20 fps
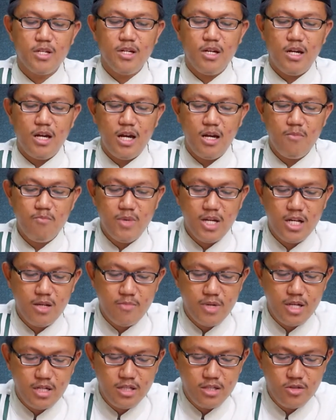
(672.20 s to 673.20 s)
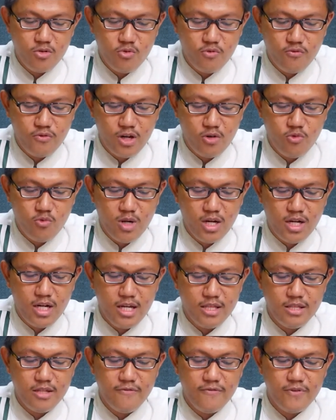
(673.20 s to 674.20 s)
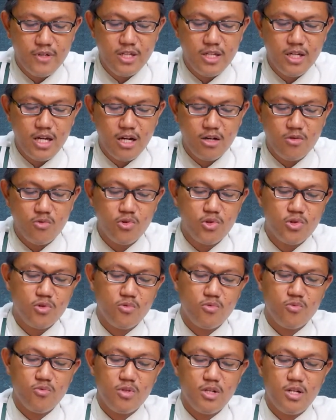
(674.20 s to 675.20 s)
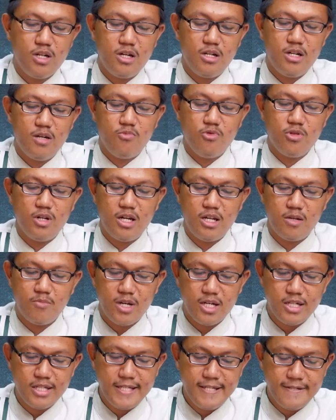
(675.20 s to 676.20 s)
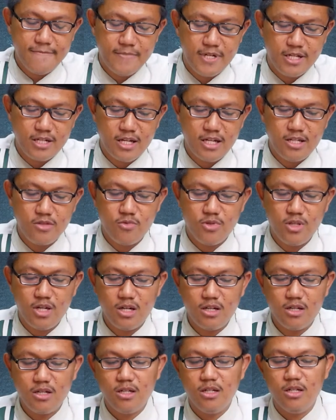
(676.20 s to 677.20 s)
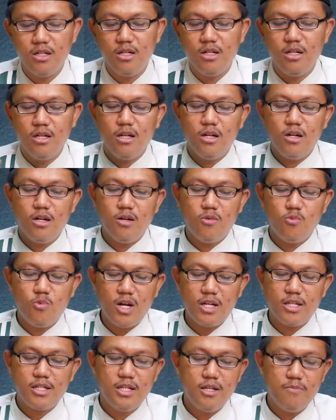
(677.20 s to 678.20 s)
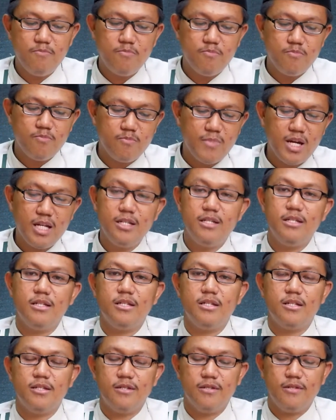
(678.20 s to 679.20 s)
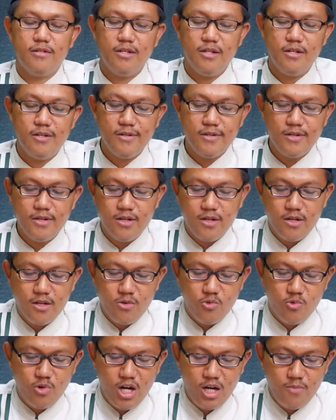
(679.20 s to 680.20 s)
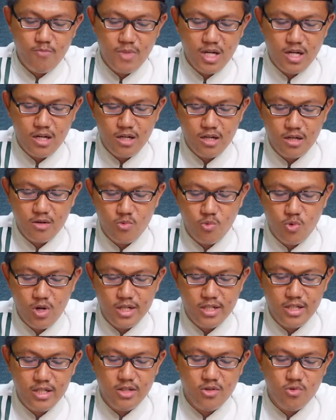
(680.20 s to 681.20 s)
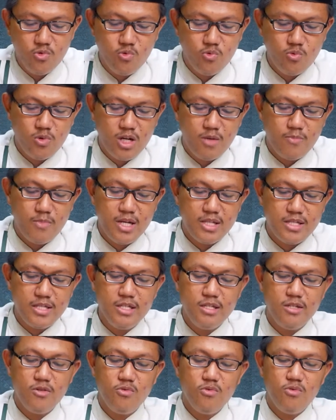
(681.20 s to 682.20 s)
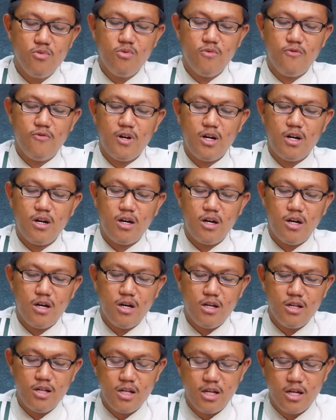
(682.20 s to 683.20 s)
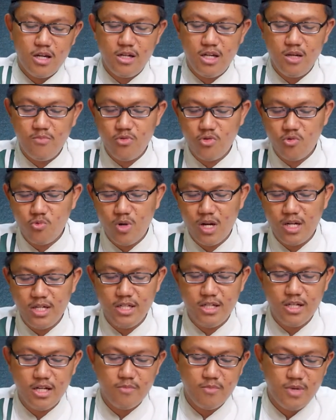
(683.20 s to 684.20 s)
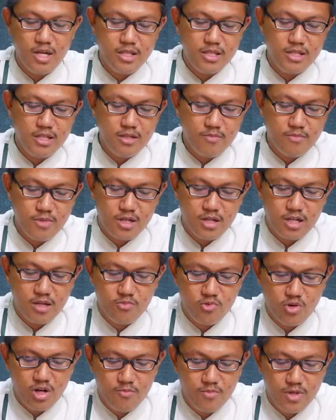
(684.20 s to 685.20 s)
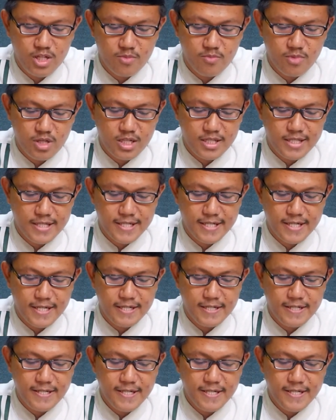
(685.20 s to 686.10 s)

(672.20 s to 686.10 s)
Amal maniyu fahuwa alladhi fihi al -huslu. Ya, adapun air mani, maka itu yang wajib mandi. Ya. Wa amal wadiyu wal madhiyu faqal. Adapun wadi dan madhi, maka Ibnu Abbas mengatakan,